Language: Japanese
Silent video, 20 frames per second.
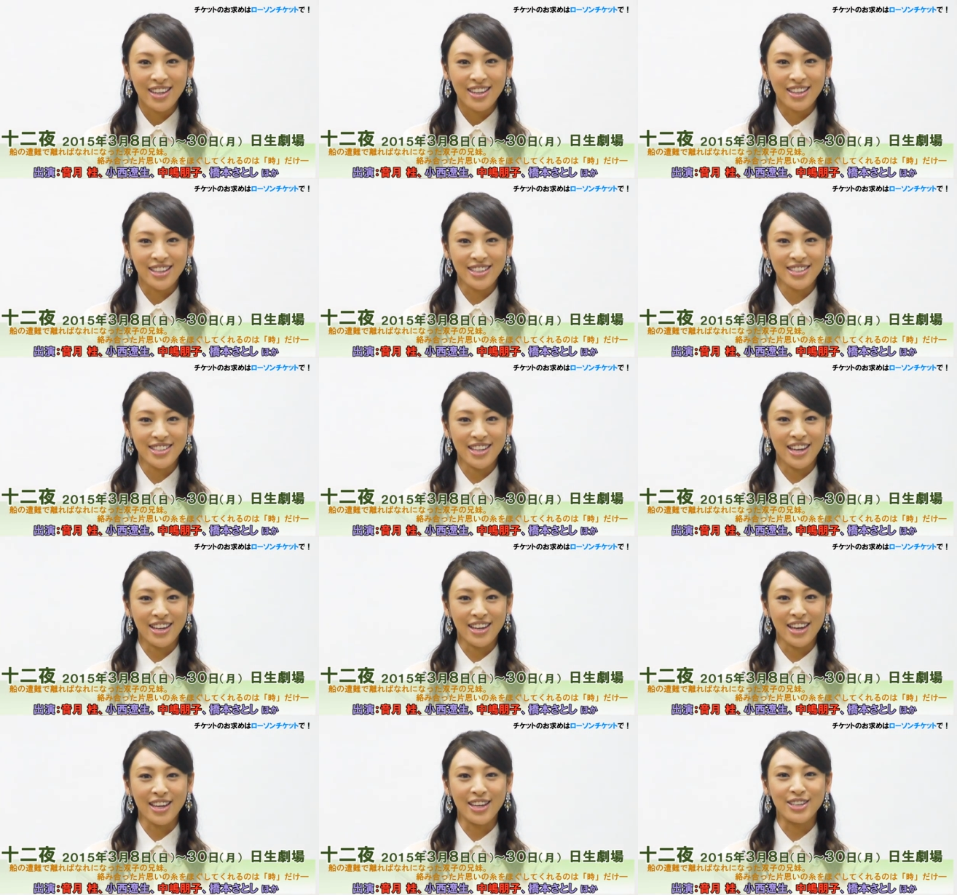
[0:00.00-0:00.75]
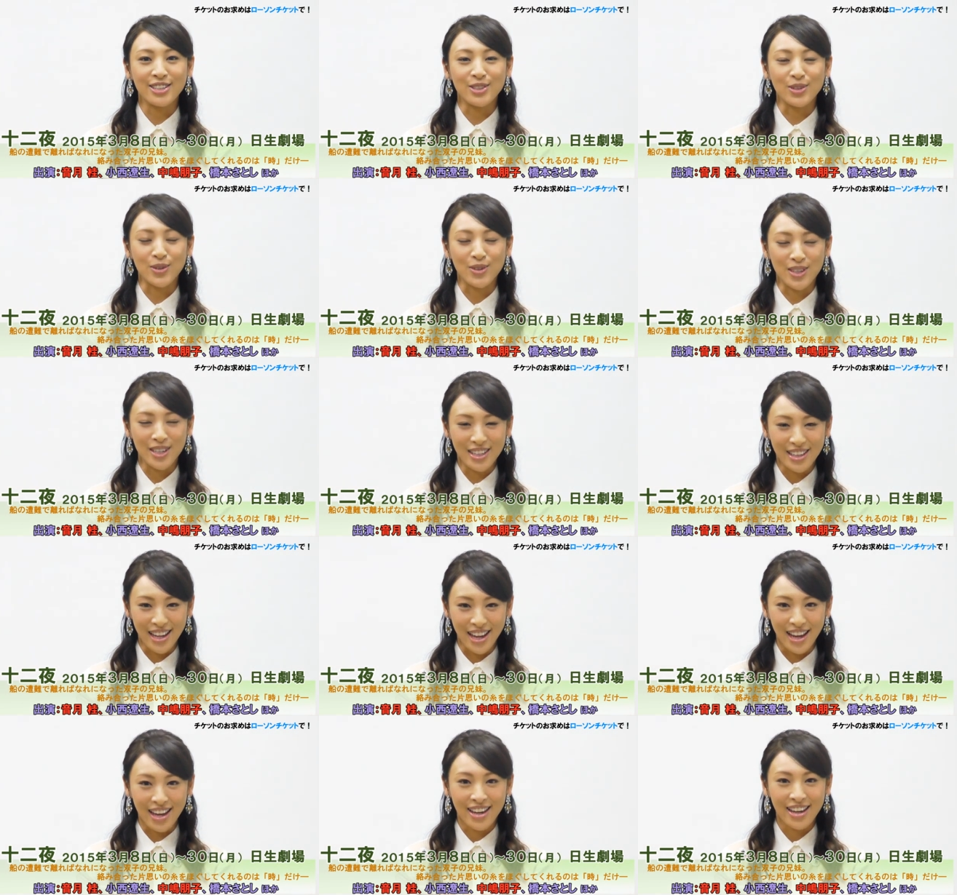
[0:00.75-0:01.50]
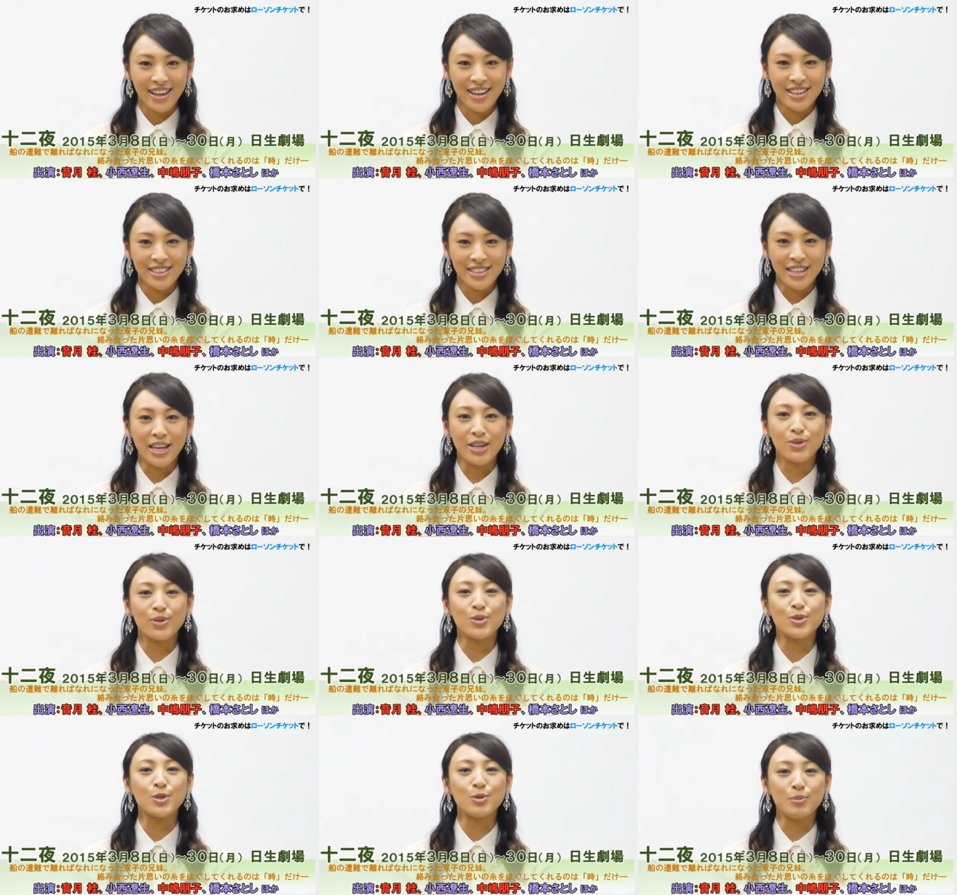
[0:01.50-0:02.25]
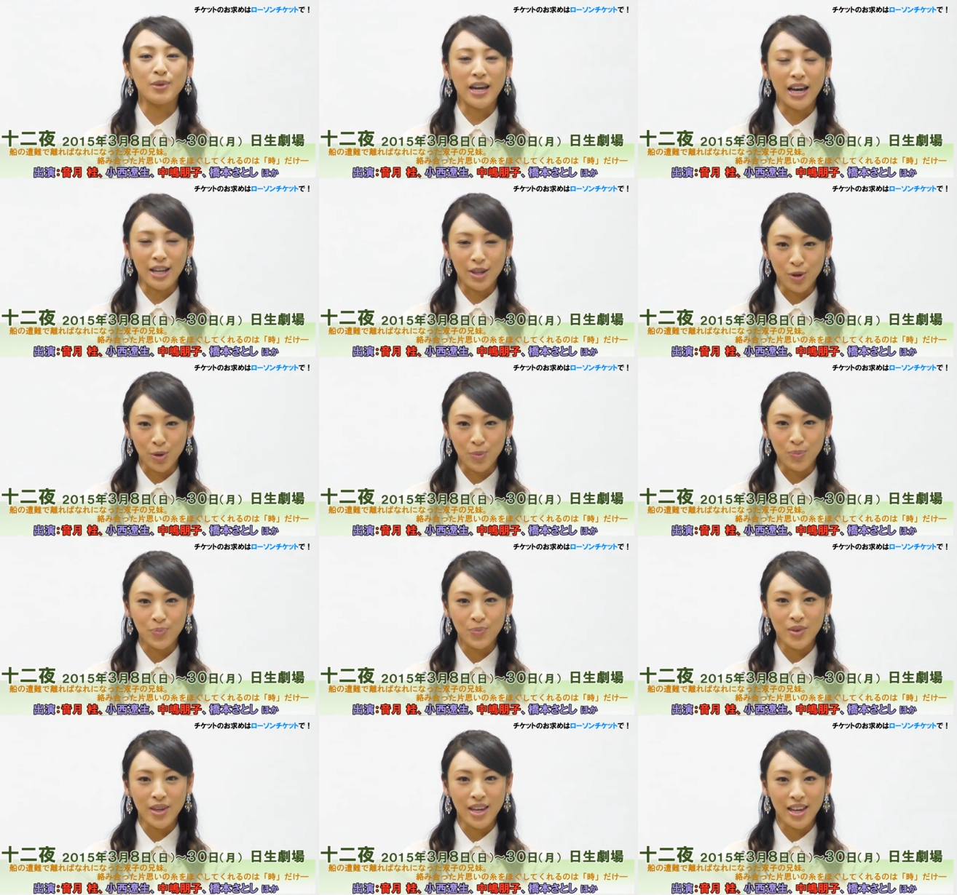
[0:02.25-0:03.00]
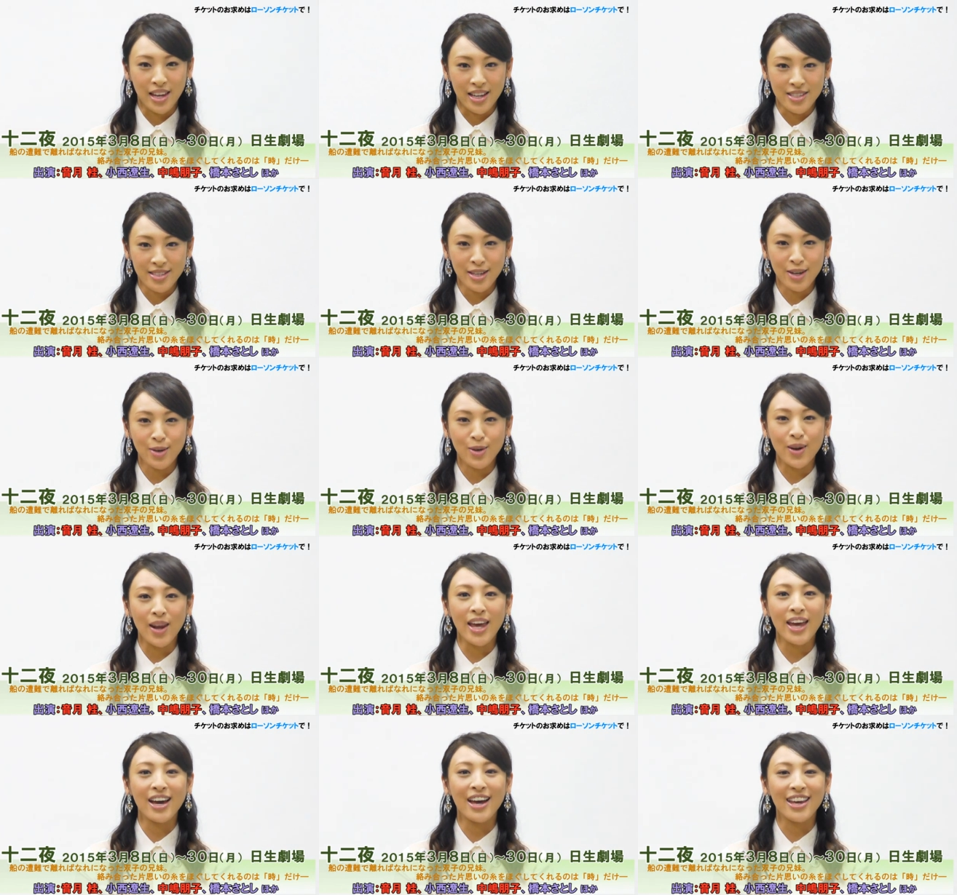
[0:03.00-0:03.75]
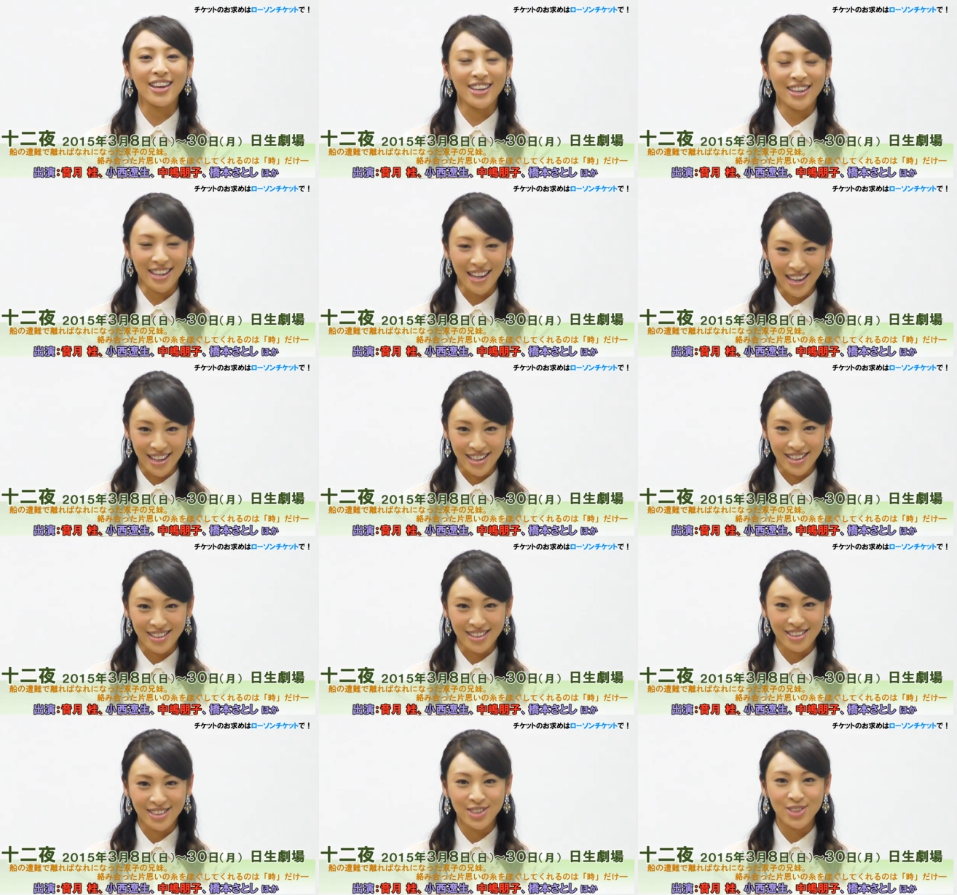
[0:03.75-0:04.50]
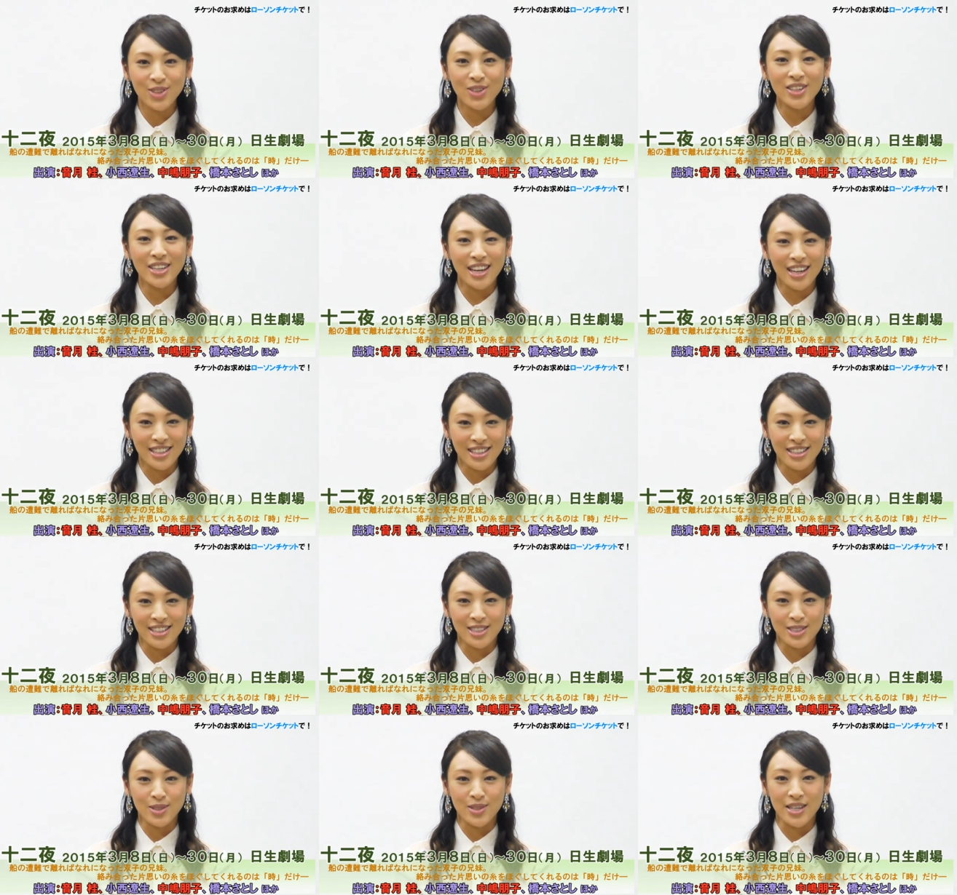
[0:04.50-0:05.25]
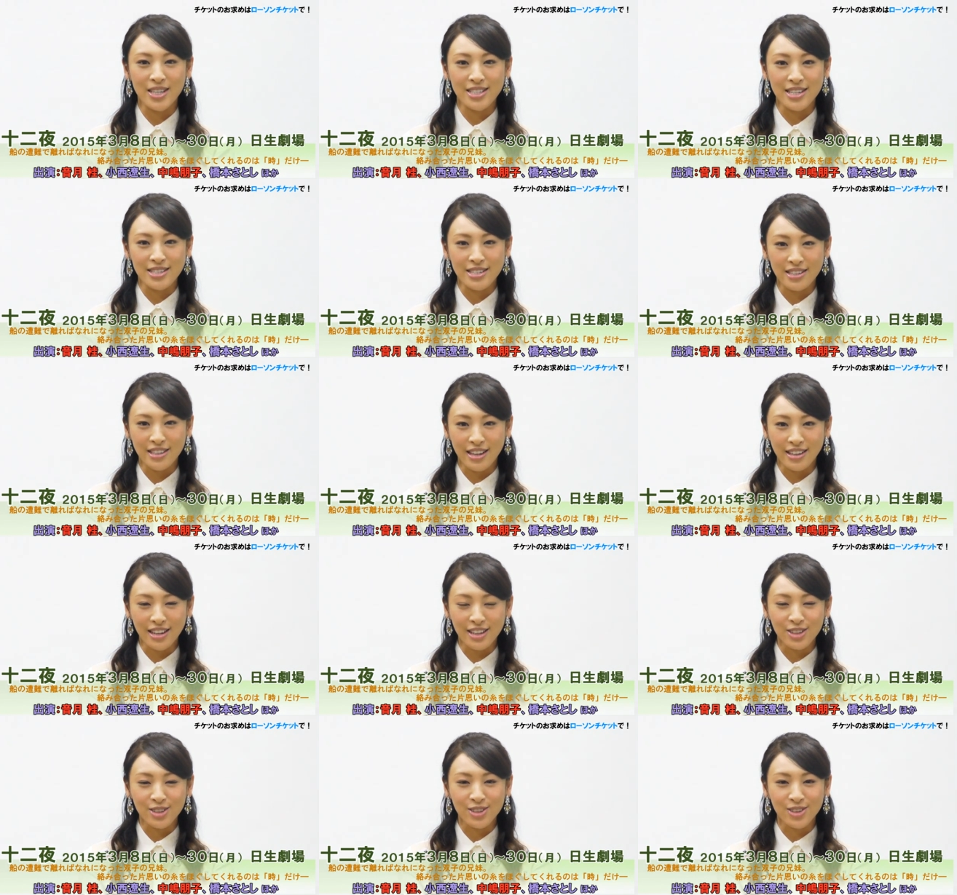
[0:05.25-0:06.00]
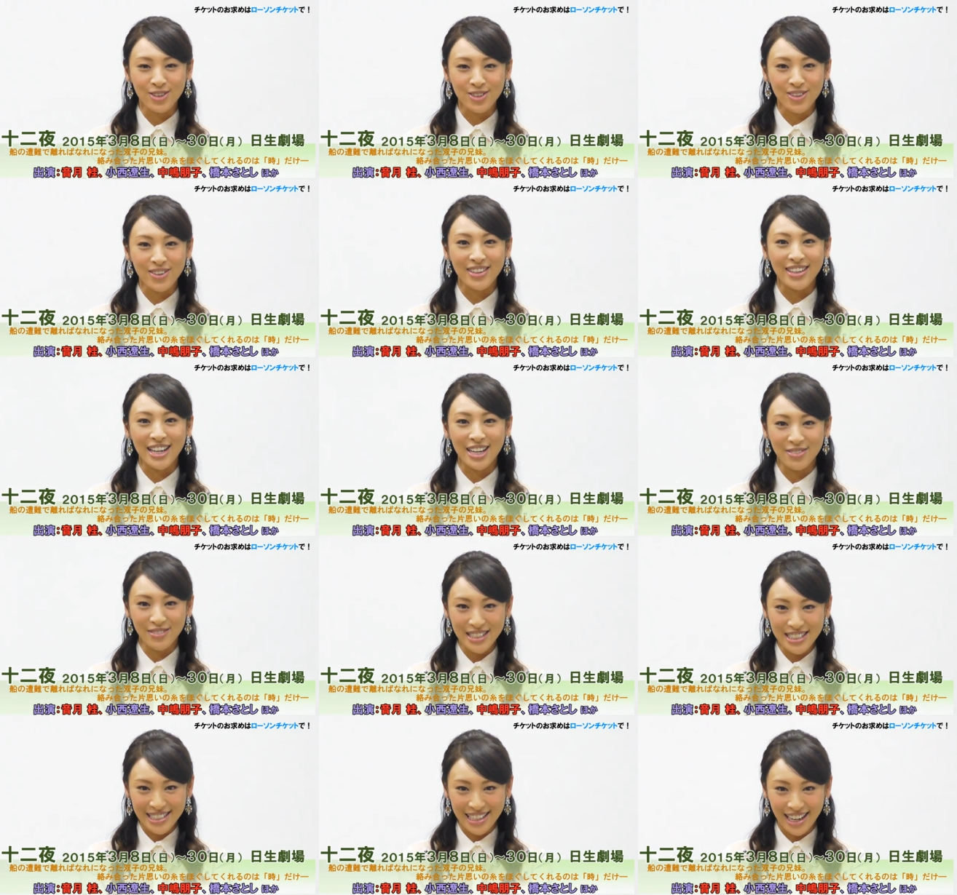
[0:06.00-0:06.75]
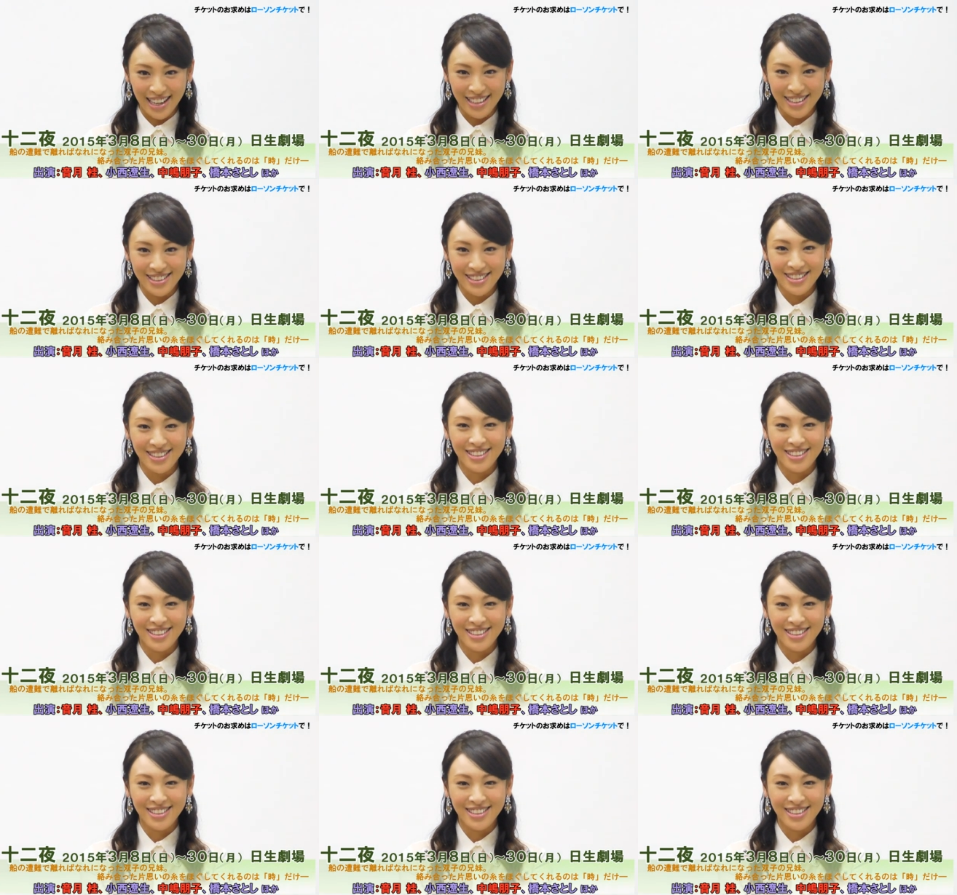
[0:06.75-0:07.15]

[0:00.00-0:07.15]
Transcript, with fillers: 日生劇場にてシェイクスピアの傑作恋愛喜劇ジュニアに出演させていただくことになりました。